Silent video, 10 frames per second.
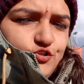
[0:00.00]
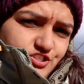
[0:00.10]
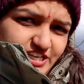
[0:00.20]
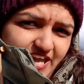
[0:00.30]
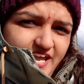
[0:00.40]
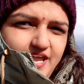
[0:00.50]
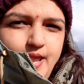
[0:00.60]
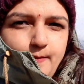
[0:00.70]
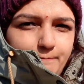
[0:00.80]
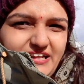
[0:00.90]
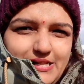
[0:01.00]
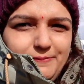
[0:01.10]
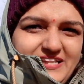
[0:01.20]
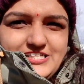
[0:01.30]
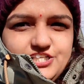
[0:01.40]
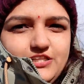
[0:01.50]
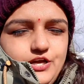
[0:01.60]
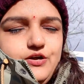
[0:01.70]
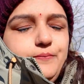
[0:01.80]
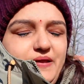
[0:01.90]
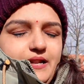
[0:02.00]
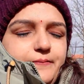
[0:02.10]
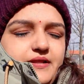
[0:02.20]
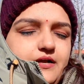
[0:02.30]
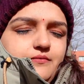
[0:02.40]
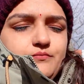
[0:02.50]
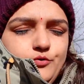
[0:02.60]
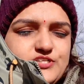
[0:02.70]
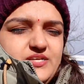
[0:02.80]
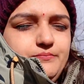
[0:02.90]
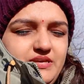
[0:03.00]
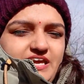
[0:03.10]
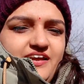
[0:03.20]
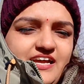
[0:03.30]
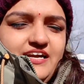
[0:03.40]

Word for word: तो ठीक है पैदल पैदल चलते हैं और प्यारा प्यारा मौसम भी है